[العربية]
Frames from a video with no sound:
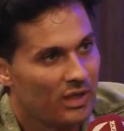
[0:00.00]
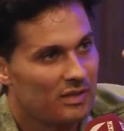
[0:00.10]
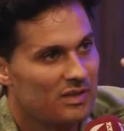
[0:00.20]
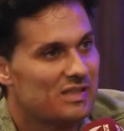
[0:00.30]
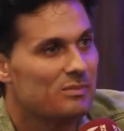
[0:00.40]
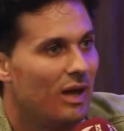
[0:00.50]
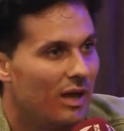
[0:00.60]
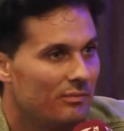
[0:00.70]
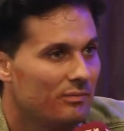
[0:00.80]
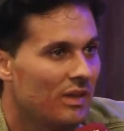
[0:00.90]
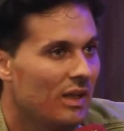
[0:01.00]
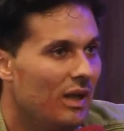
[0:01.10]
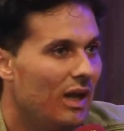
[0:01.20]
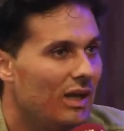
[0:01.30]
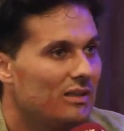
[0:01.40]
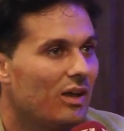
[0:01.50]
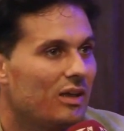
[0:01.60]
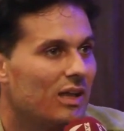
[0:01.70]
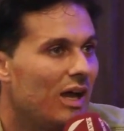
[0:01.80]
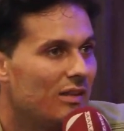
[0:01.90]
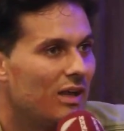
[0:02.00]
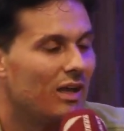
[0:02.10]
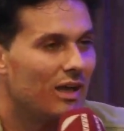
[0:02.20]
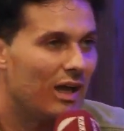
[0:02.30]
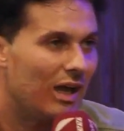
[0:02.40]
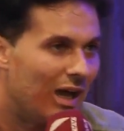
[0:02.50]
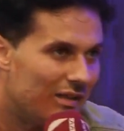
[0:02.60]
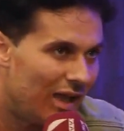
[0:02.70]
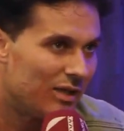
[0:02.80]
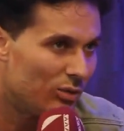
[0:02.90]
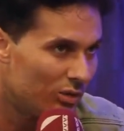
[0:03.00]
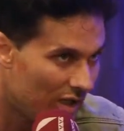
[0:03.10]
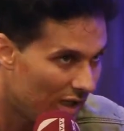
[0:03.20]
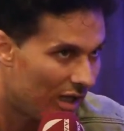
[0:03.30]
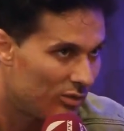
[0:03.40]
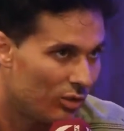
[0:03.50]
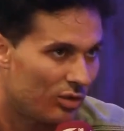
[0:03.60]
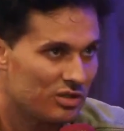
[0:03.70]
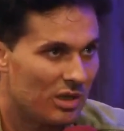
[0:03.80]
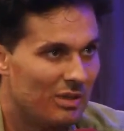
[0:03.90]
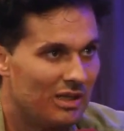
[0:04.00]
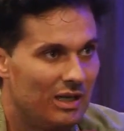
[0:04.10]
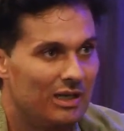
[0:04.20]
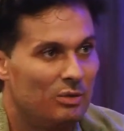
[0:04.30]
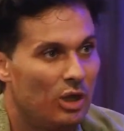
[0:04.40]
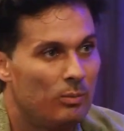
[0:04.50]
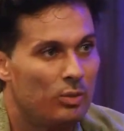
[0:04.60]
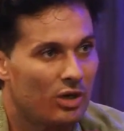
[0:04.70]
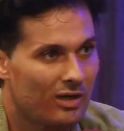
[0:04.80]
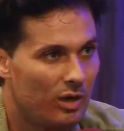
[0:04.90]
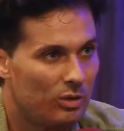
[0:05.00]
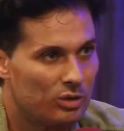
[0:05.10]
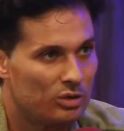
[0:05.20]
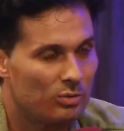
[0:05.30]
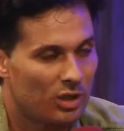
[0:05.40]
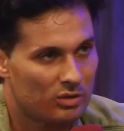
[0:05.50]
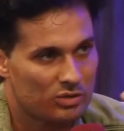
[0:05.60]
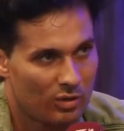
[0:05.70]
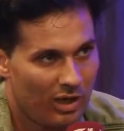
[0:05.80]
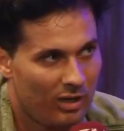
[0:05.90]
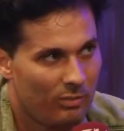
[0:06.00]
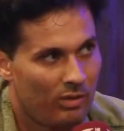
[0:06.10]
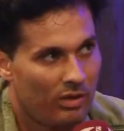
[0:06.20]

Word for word: تسمع تسمع, صحيح اعتقد هذا هذا حيكون لها دور جميل للي بيحبوا يقراوا الكتب يختصروا على